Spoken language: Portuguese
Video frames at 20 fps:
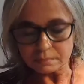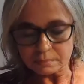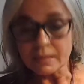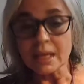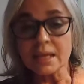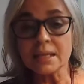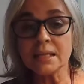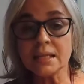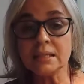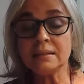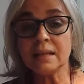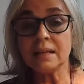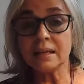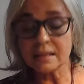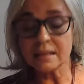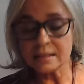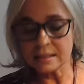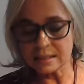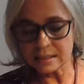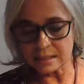que tem
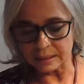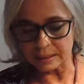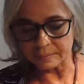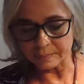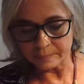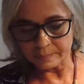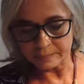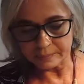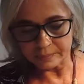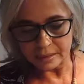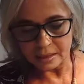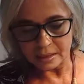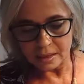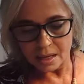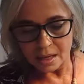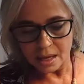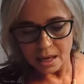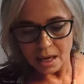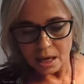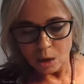assim.
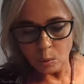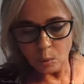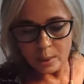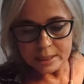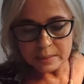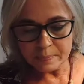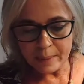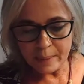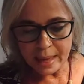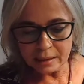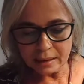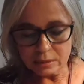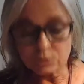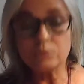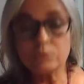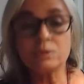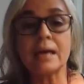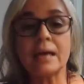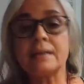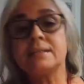O
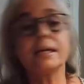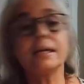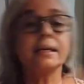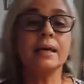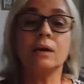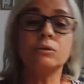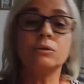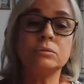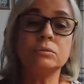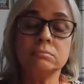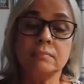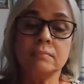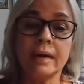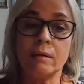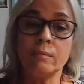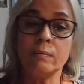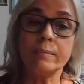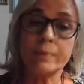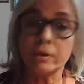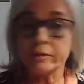aspecto, Ezequiel é
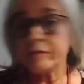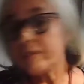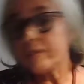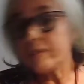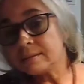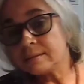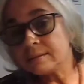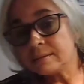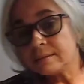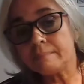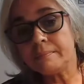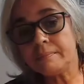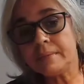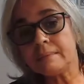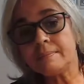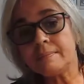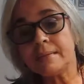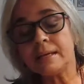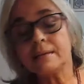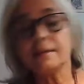um profeta da
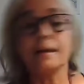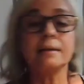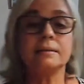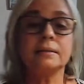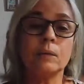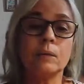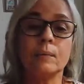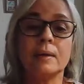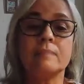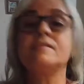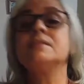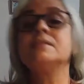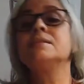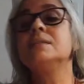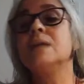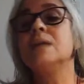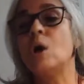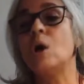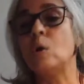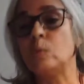Bíblia que ele tem uma
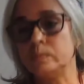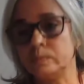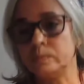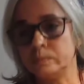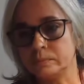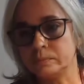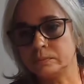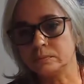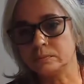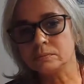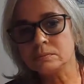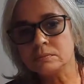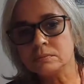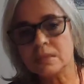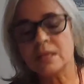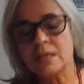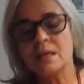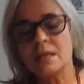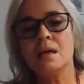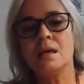visão.
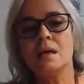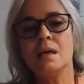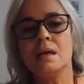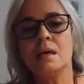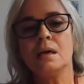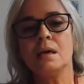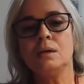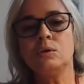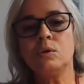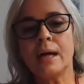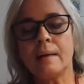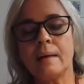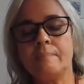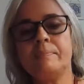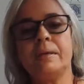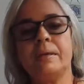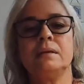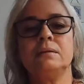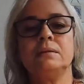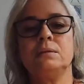E no
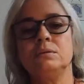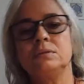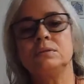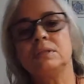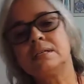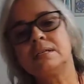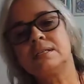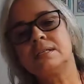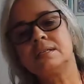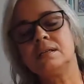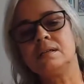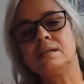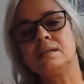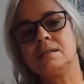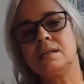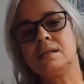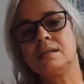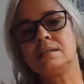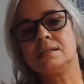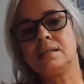capítulo desse,
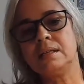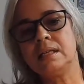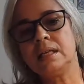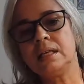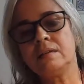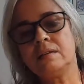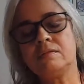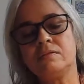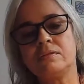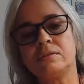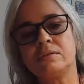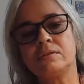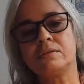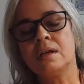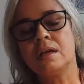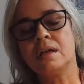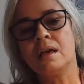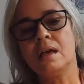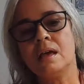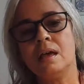desse livro,
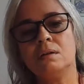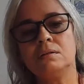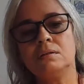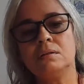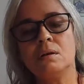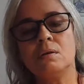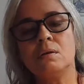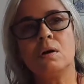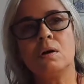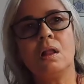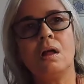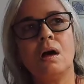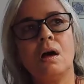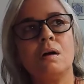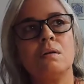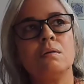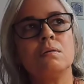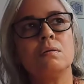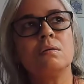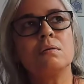eu, eu
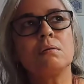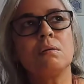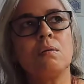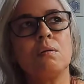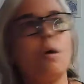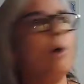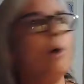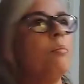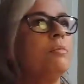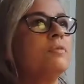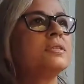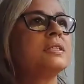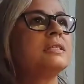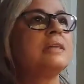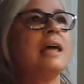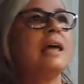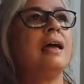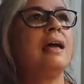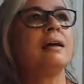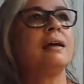coloco como
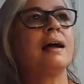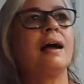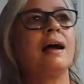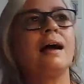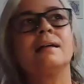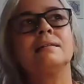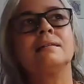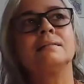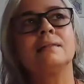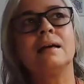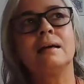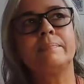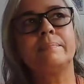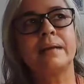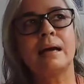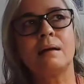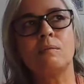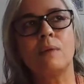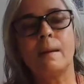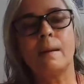será né,
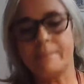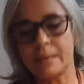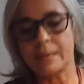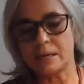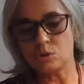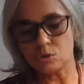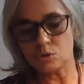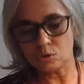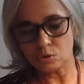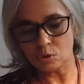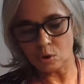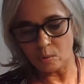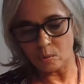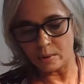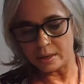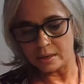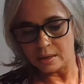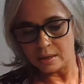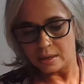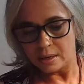para uma
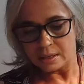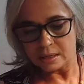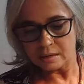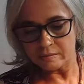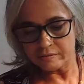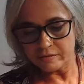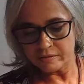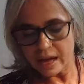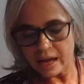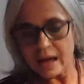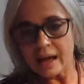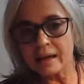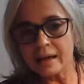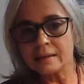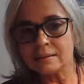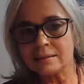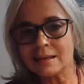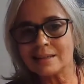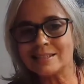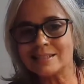pessoa que vai
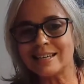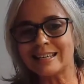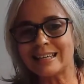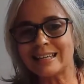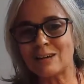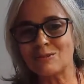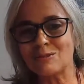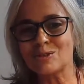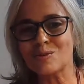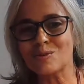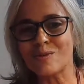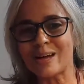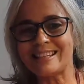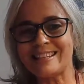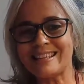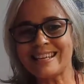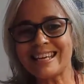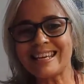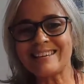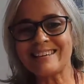desenhar os
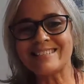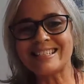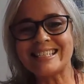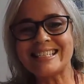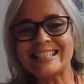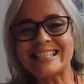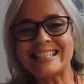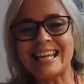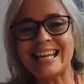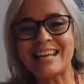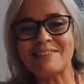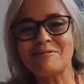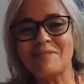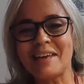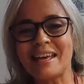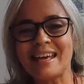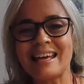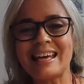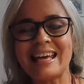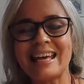quadrinhos
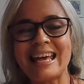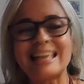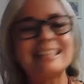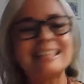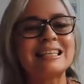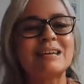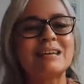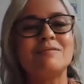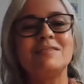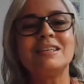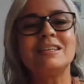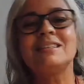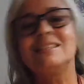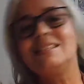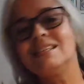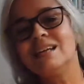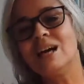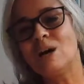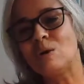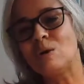escrever essa
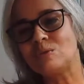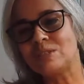visão de